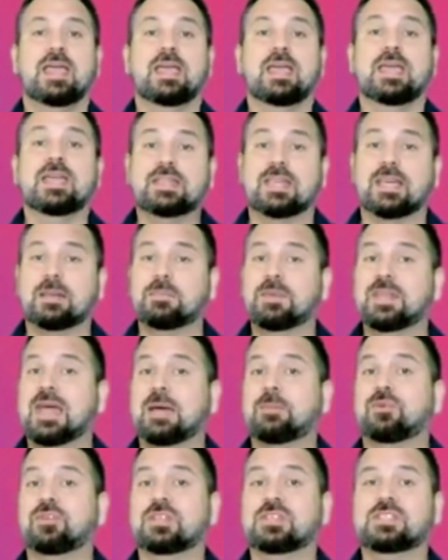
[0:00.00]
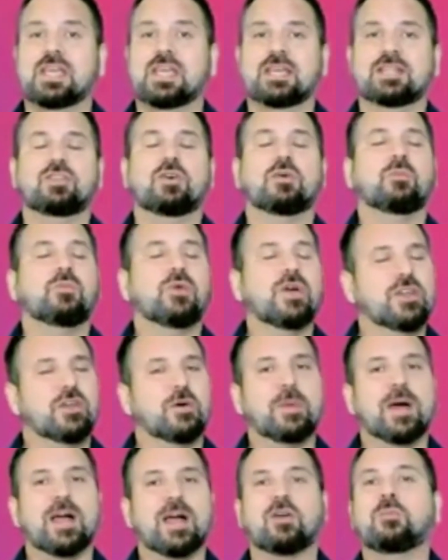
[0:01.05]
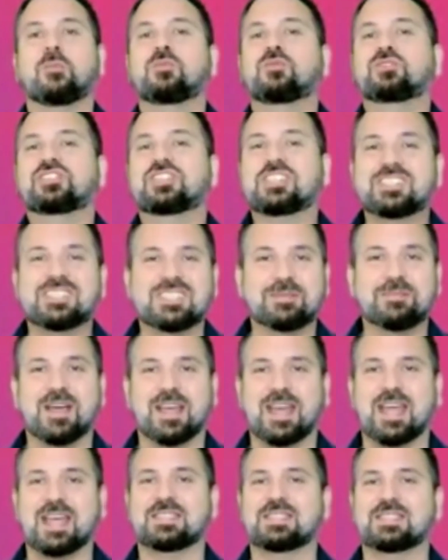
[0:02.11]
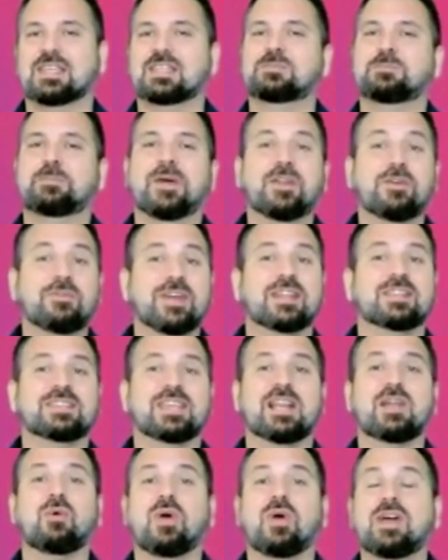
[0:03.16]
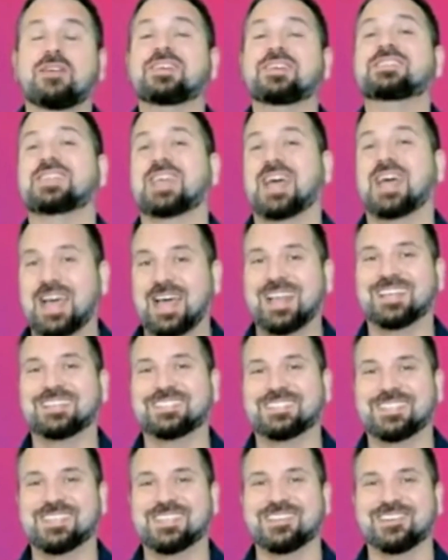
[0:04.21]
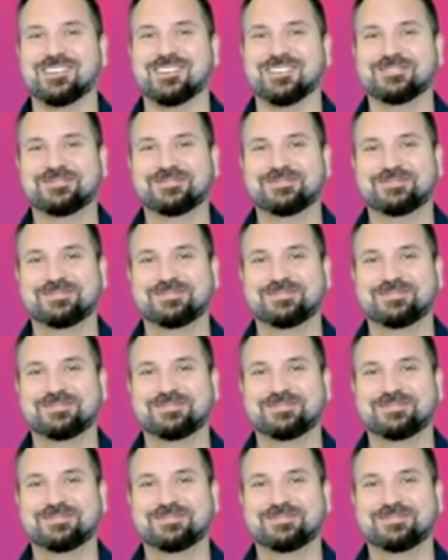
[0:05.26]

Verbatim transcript: Y terminamos diciendo, bueno Paco, muchísimas gracias, espero verte el jueves a las 5.